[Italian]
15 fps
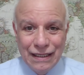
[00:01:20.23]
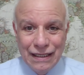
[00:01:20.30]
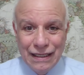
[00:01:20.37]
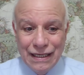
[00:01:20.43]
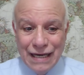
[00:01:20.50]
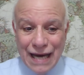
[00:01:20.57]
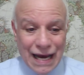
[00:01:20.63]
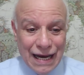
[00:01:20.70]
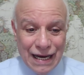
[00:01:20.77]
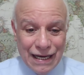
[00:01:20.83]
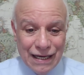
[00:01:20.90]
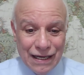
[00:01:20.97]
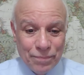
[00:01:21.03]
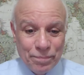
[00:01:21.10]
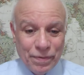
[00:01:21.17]

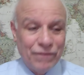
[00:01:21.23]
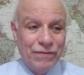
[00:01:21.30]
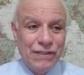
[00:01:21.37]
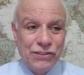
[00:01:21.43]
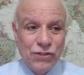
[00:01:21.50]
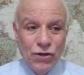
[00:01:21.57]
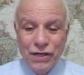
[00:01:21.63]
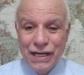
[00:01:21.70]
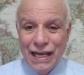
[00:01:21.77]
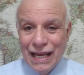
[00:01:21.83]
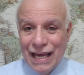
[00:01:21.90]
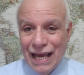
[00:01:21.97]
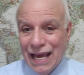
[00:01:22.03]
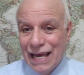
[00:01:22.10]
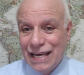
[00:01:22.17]
La eh,
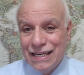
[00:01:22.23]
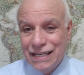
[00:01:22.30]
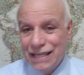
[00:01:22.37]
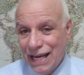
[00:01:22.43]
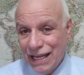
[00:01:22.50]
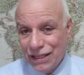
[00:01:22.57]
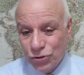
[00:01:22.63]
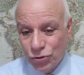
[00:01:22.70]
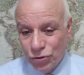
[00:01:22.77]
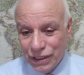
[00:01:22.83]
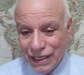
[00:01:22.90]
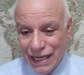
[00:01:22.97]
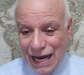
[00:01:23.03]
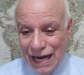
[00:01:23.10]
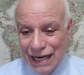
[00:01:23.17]
previsione è in netto
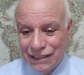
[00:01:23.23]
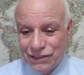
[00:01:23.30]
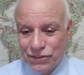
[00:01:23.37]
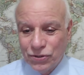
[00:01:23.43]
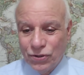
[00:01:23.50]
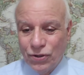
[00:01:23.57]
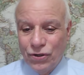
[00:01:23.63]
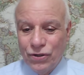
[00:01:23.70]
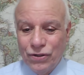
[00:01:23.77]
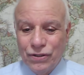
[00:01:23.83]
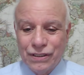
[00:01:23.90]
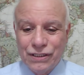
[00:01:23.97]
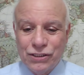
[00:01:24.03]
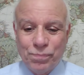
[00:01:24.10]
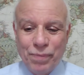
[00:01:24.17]
rialzo
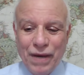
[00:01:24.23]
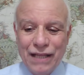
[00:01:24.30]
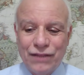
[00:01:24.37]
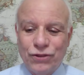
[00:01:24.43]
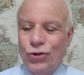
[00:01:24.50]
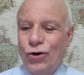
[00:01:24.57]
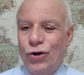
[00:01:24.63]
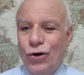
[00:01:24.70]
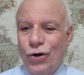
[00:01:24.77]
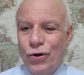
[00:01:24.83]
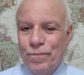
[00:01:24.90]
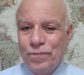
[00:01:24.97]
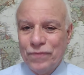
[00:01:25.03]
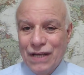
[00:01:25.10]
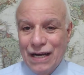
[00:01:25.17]

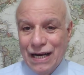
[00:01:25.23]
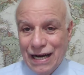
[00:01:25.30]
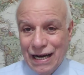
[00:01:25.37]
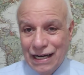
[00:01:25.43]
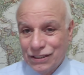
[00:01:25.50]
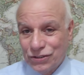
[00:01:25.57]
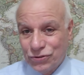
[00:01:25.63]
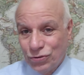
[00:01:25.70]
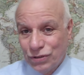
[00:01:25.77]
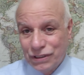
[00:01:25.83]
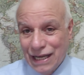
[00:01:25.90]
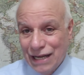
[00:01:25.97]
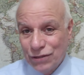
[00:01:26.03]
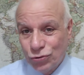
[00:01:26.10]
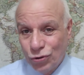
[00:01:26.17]
rispetto a
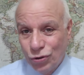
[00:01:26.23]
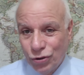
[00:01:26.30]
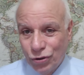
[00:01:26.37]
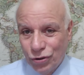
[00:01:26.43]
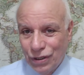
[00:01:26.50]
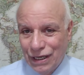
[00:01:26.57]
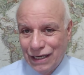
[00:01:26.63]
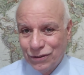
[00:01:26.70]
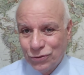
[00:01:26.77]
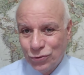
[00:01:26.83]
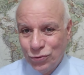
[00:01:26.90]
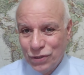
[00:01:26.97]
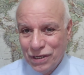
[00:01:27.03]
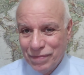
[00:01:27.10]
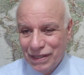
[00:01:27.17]
soltanto
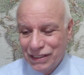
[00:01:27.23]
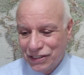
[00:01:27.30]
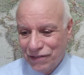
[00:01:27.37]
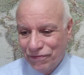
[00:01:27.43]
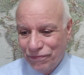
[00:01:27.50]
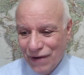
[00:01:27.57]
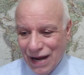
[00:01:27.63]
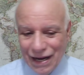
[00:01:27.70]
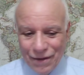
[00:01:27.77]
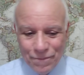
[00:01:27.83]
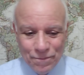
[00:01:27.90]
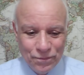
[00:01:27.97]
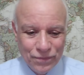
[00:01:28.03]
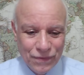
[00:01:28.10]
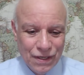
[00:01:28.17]
alcuni mesi fa,
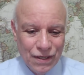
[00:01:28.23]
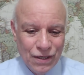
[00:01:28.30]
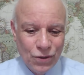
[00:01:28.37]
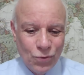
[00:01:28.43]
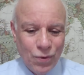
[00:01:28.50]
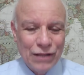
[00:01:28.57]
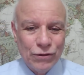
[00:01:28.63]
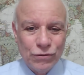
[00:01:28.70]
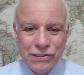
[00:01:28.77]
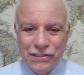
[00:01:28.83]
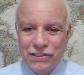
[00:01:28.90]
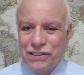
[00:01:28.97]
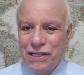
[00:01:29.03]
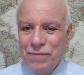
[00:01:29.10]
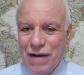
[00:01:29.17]
quando si
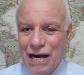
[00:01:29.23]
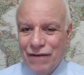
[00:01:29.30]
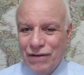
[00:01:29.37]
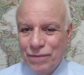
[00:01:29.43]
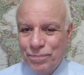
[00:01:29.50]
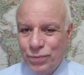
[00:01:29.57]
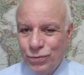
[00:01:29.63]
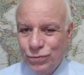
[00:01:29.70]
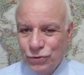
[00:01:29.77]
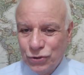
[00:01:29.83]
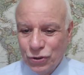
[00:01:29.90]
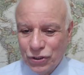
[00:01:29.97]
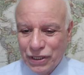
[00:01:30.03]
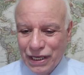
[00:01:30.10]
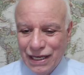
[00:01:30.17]
stimava
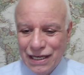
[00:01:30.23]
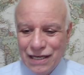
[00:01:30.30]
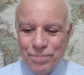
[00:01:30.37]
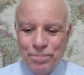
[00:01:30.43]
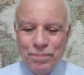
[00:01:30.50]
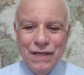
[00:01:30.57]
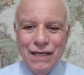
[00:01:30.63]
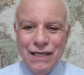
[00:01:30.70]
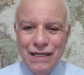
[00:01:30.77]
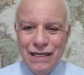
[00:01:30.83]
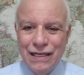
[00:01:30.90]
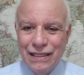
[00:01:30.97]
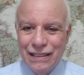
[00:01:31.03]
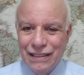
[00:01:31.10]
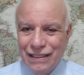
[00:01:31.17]
appunto che il
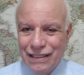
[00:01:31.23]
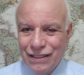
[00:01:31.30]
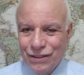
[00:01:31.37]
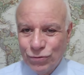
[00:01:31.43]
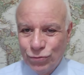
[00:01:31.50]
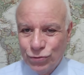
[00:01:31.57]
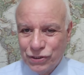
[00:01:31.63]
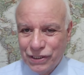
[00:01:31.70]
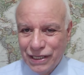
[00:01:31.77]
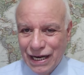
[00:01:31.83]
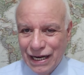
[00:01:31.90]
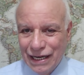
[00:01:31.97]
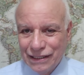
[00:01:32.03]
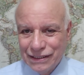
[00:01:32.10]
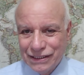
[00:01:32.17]
PIL in
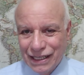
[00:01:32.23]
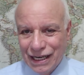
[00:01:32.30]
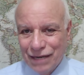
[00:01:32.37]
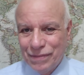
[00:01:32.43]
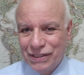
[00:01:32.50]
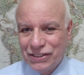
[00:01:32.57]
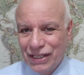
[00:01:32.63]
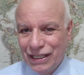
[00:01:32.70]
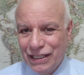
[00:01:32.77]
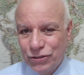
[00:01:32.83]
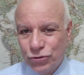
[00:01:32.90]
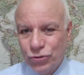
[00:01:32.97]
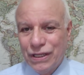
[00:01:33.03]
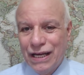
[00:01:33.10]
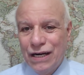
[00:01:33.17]
Russia sarebbe
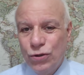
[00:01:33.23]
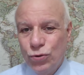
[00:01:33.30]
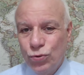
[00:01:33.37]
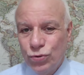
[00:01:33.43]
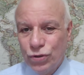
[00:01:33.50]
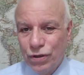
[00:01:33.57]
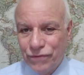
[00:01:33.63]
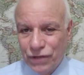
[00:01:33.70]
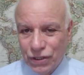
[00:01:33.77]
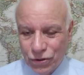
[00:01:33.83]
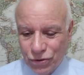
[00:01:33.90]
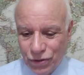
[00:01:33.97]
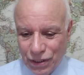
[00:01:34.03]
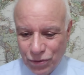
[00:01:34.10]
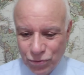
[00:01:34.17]
salito
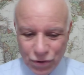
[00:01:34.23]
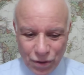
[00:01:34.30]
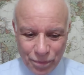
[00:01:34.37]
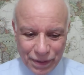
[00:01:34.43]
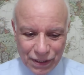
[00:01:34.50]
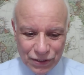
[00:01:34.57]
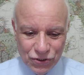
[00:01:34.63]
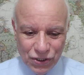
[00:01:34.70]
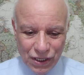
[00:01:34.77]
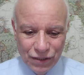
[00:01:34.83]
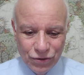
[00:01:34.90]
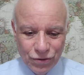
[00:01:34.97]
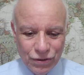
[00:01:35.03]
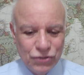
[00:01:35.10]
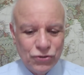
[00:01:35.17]
dell'1,1%.
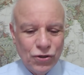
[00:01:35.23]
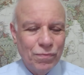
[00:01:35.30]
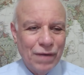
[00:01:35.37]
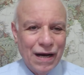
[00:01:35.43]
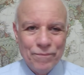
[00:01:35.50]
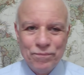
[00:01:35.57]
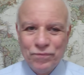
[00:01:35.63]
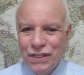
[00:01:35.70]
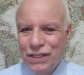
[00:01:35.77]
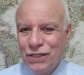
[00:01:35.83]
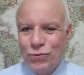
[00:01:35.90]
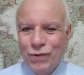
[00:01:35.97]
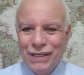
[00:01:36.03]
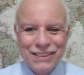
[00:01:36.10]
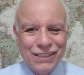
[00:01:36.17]
Insomma, in
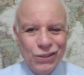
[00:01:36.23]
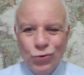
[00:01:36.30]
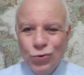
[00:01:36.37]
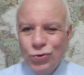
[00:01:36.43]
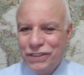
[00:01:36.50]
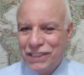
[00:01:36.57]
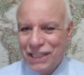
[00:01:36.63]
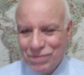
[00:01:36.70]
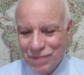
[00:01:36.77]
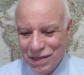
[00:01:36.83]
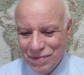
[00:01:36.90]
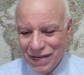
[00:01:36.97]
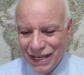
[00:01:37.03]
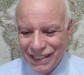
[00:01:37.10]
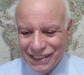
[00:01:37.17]
questi ultimi
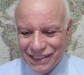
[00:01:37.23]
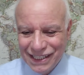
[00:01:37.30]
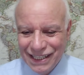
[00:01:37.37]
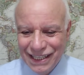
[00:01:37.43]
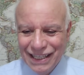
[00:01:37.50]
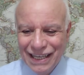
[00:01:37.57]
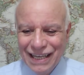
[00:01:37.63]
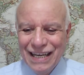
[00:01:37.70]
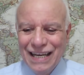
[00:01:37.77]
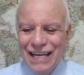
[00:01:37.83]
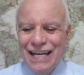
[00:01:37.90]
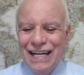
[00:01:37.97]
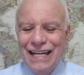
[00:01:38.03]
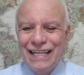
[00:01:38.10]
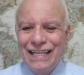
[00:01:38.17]
mesi
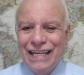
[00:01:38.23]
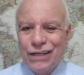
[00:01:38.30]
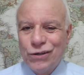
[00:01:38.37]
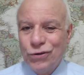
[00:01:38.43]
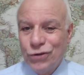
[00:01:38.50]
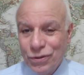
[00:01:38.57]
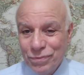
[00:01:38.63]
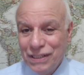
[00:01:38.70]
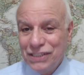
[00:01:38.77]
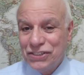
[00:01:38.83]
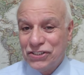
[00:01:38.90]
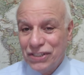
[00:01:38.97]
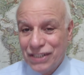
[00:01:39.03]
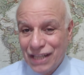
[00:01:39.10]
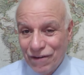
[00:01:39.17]
gli
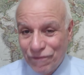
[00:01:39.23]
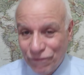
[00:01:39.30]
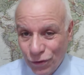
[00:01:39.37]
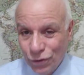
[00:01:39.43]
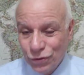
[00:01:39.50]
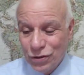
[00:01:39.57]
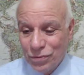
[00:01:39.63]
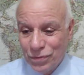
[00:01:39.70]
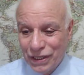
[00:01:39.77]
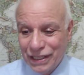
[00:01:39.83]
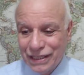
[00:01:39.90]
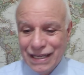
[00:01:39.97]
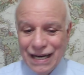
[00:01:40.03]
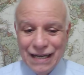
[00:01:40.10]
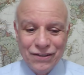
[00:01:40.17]
economisti del Fondo
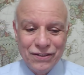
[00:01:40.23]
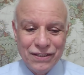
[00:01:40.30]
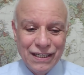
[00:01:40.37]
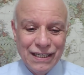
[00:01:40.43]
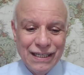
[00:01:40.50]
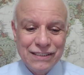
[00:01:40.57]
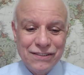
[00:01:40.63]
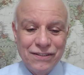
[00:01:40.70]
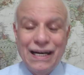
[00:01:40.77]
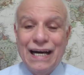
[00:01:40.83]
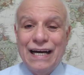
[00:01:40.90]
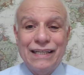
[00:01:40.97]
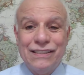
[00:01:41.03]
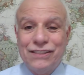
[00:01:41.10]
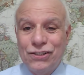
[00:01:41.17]
Monetario
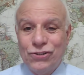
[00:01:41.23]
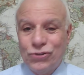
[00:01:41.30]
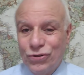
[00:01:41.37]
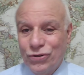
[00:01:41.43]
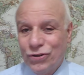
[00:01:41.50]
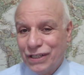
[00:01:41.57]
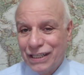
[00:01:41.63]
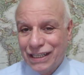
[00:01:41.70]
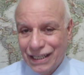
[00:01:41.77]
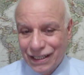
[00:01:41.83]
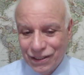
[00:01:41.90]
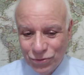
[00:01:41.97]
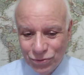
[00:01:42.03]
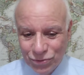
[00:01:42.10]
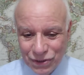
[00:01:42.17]
Internazionale si sono
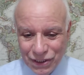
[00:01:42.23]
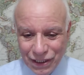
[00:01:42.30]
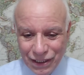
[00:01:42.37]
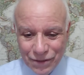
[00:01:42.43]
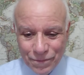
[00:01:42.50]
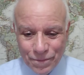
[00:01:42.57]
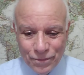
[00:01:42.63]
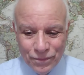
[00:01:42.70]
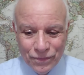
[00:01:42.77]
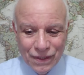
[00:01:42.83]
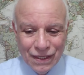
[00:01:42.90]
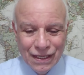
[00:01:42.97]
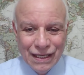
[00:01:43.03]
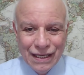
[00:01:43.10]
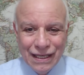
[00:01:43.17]
ricreduti
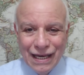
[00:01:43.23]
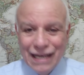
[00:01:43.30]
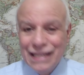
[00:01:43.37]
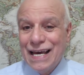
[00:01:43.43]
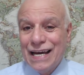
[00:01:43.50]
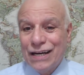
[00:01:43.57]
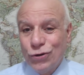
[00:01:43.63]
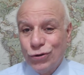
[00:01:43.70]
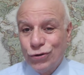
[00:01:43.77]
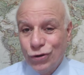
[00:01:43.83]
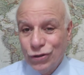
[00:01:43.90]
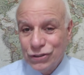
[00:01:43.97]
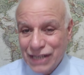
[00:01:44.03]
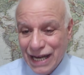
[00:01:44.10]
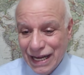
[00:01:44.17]
ed ecco
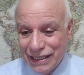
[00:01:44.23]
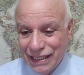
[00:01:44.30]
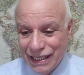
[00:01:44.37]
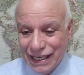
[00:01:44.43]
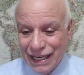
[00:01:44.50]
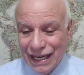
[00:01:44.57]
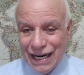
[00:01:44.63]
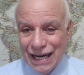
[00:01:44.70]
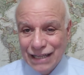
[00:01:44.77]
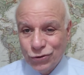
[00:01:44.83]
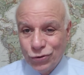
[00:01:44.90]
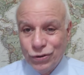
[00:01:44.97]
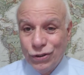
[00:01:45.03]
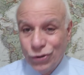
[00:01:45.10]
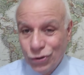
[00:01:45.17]
cosa ha dichiarato
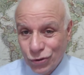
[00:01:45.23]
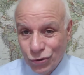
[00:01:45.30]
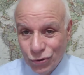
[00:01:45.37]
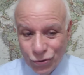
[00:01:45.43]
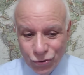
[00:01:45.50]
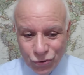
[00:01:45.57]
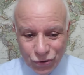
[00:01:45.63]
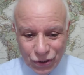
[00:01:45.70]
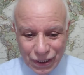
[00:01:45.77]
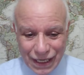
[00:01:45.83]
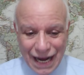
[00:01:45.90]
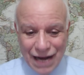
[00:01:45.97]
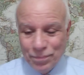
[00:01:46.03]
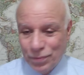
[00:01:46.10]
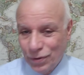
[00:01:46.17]
il loro
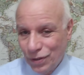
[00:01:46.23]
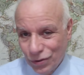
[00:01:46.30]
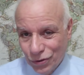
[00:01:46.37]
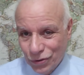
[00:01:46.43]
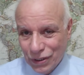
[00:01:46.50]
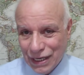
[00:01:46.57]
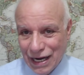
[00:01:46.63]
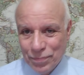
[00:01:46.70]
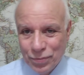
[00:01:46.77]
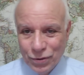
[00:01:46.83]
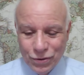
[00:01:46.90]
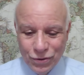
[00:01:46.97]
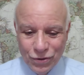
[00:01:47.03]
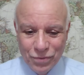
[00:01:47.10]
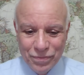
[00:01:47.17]
capo, il loro capo
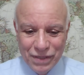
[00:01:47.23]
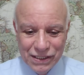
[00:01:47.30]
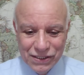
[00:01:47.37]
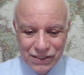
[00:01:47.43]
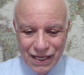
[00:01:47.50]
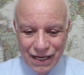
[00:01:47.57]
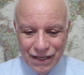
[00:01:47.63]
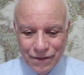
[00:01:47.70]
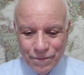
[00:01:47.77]
economista.